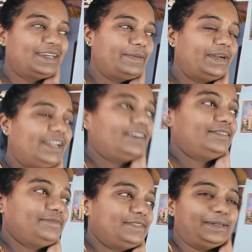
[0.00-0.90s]
ఏమంటారు
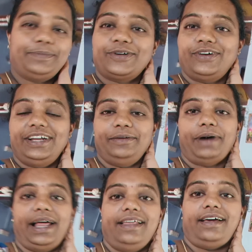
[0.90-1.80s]
చెప్పుకోలేని
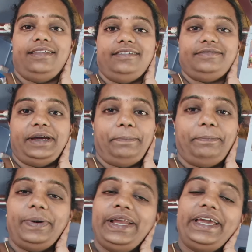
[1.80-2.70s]
బాధ అది
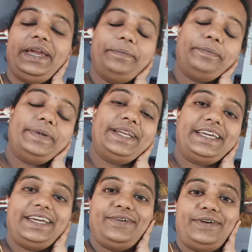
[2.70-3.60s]
ఇప్పటికీ
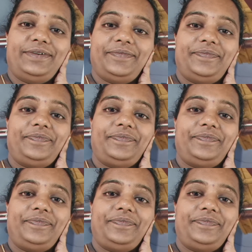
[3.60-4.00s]
ఎప్పటికీ కూడా